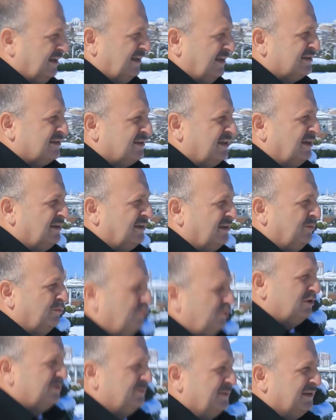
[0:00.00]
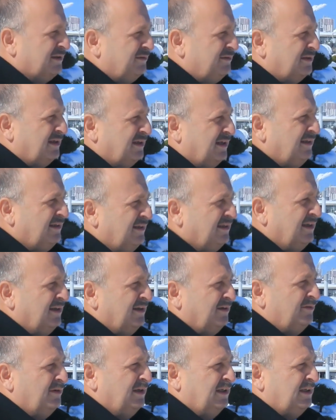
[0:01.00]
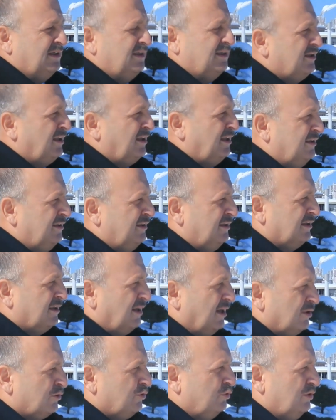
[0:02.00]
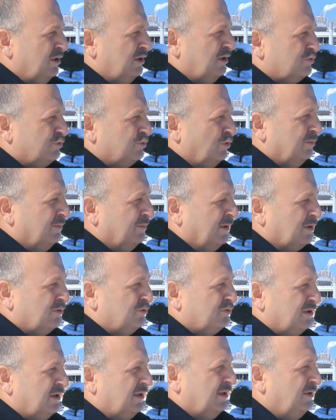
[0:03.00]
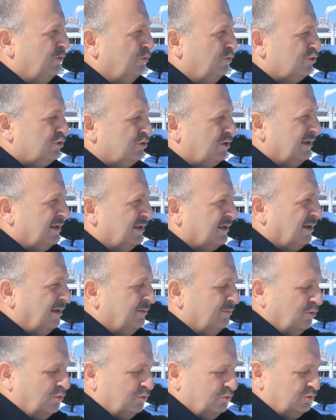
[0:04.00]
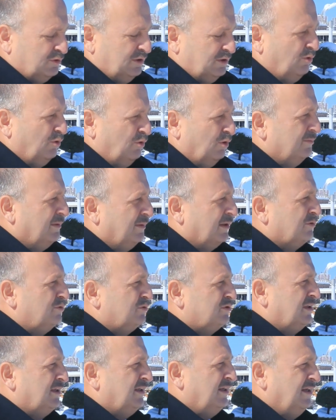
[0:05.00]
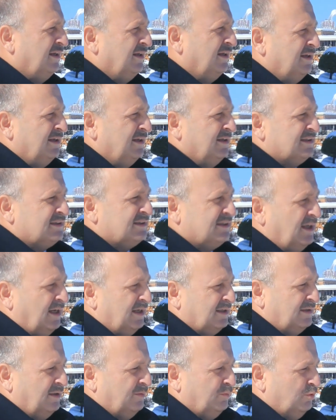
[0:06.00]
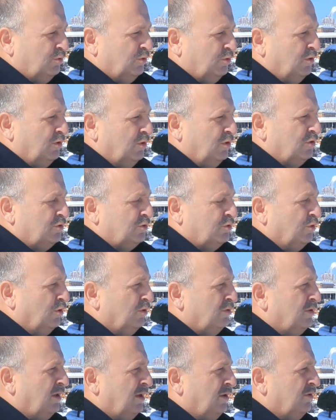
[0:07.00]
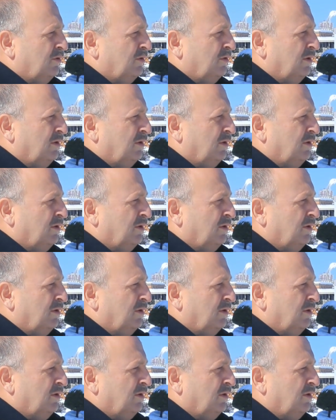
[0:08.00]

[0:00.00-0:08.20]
gene sahada bu hizmeti veren ve 2 tane de kar küreyici olmak üzere 3 tane kamyon olmak üzere sahada bu yol